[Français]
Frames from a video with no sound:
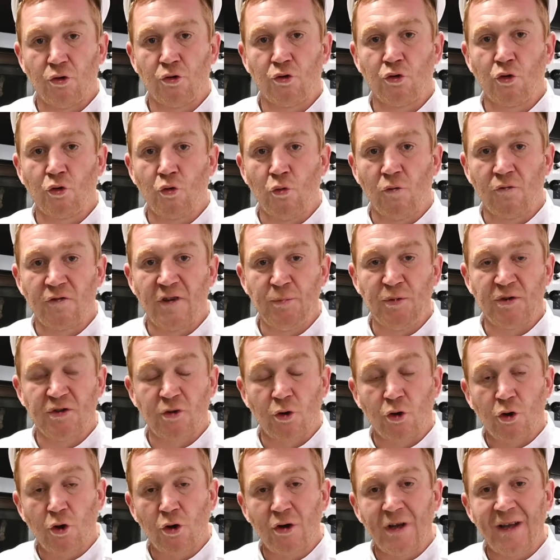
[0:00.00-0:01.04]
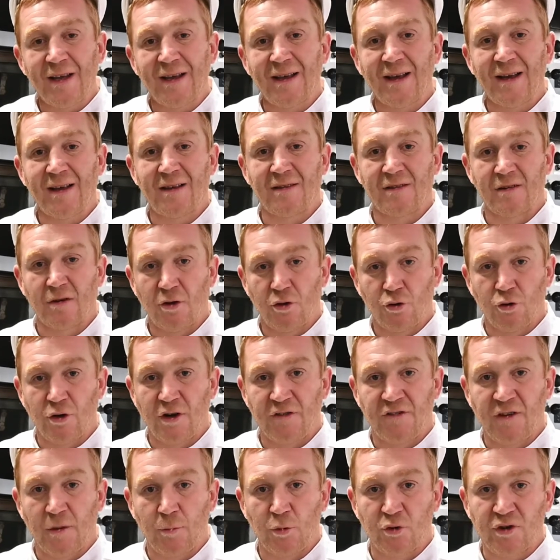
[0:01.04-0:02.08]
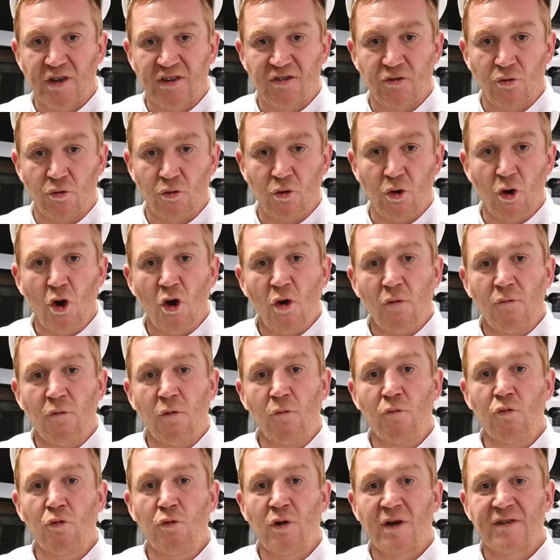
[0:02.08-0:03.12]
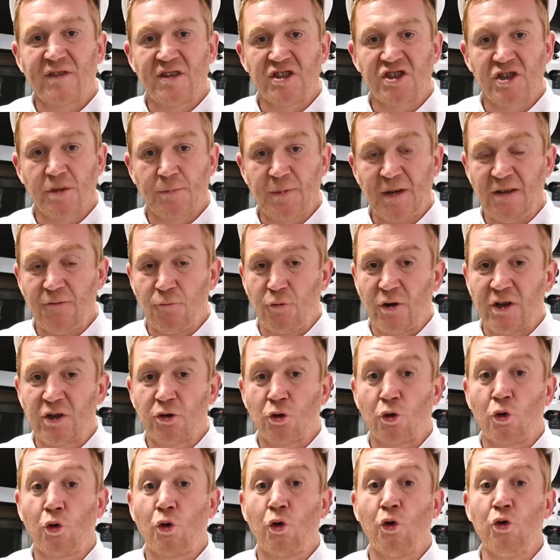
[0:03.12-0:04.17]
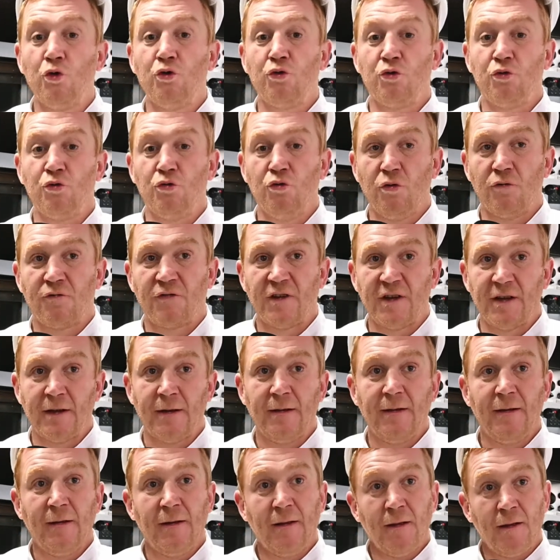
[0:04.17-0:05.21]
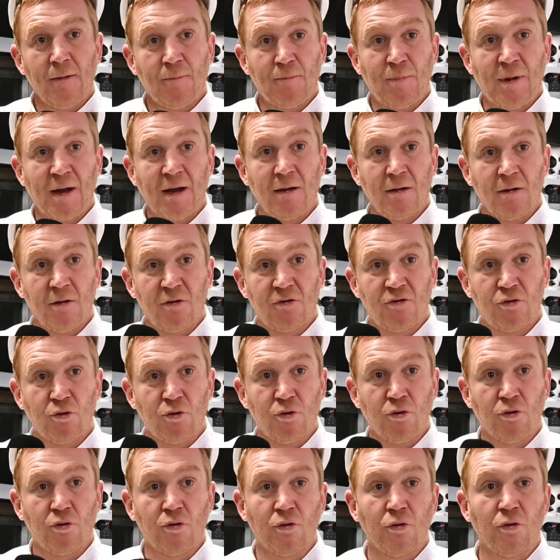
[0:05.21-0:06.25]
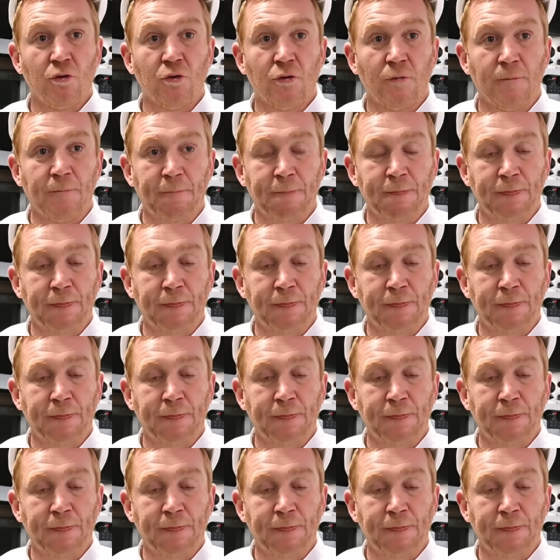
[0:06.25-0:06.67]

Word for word: de gonfler, puisque quand les gaz de la fermentation vont vouloir s'échapper, ils vont être retenus en fait par ce